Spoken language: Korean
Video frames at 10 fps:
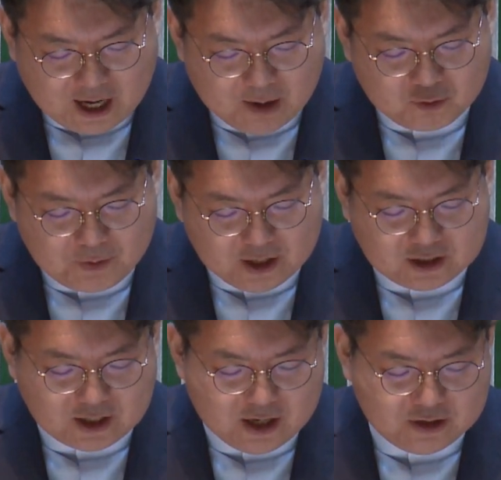가뭄에
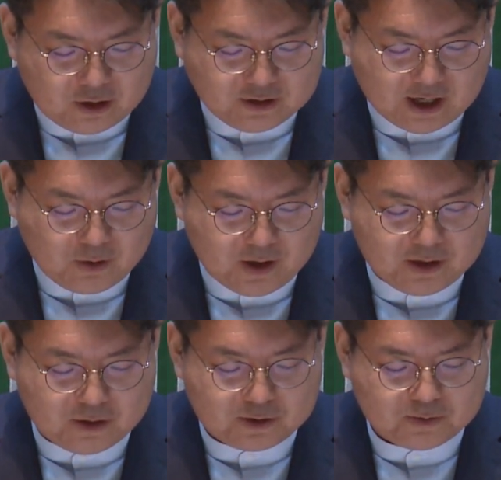시달리던
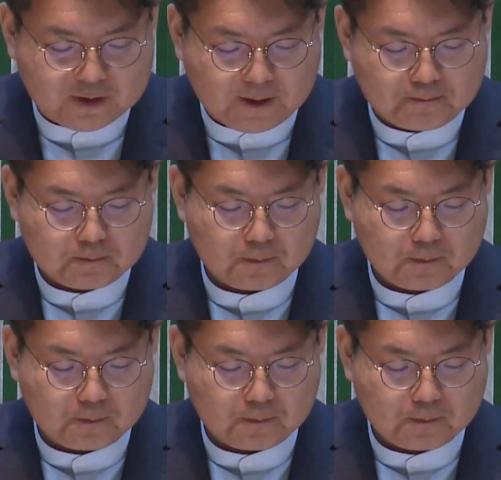상황이었습니다.